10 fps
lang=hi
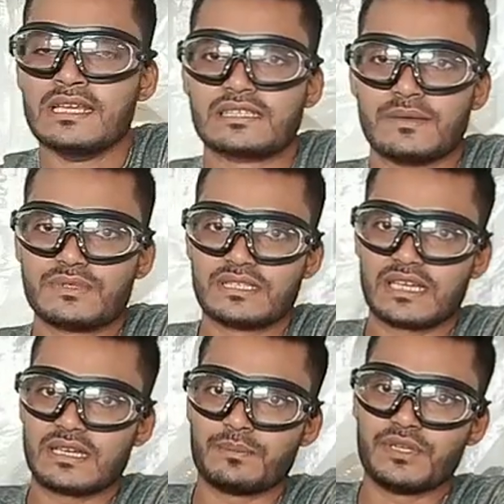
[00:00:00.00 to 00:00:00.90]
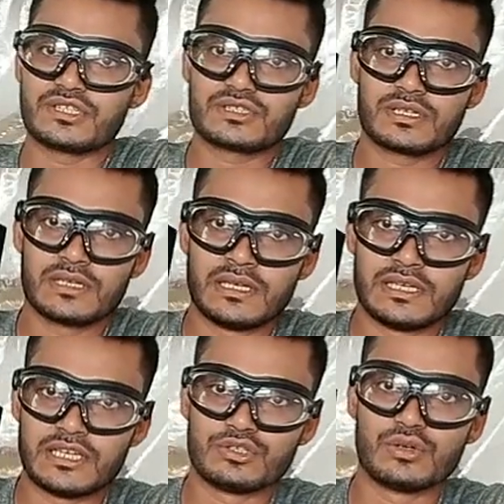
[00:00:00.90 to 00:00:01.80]
सबसे ज़्यादा बेस्ट
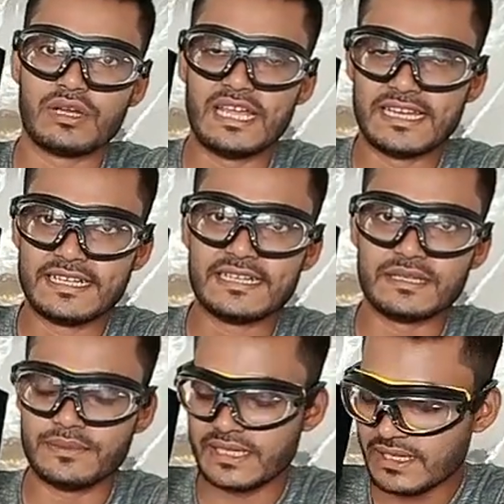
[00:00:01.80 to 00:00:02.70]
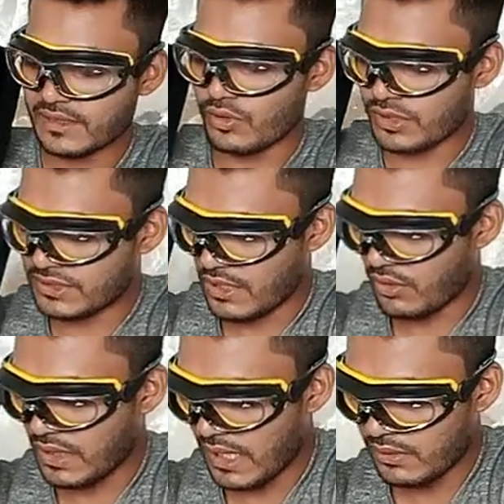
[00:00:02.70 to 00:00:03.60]
ये जो एलईडी टीवी e है कौन सा
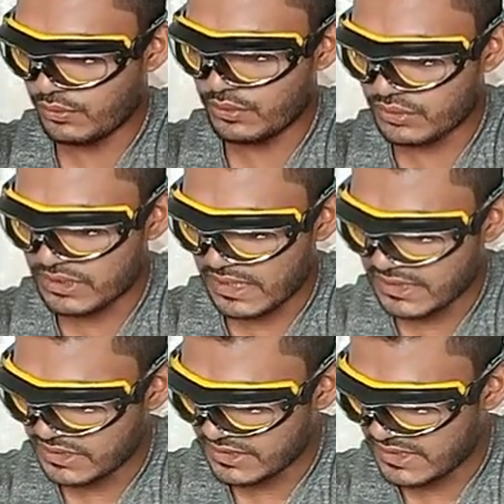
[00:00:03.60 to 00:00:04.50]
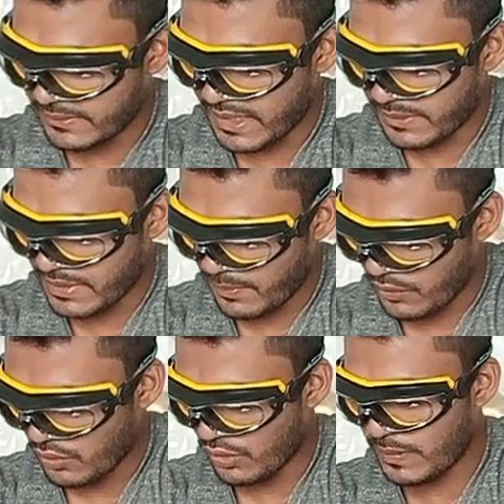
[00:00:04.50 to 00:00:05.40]
होगा वो जो सारे चीज़ के बारे में आप
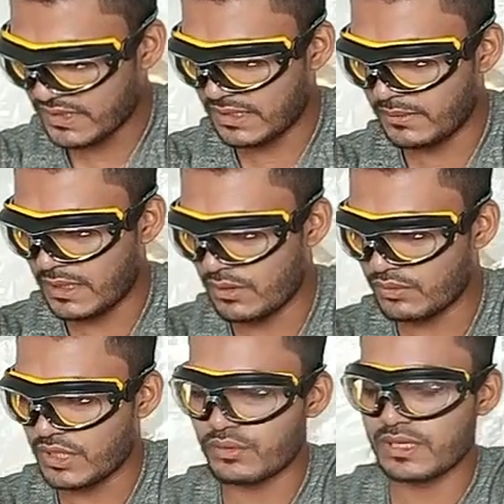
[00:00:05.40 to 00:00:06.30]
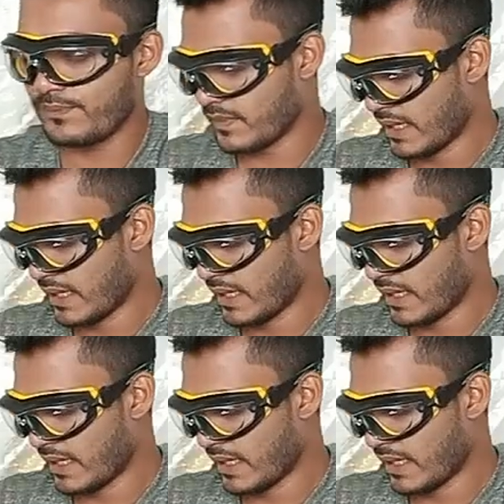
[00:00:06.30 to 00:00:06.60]
लोगों को बताने वाला हूँ क्योंकि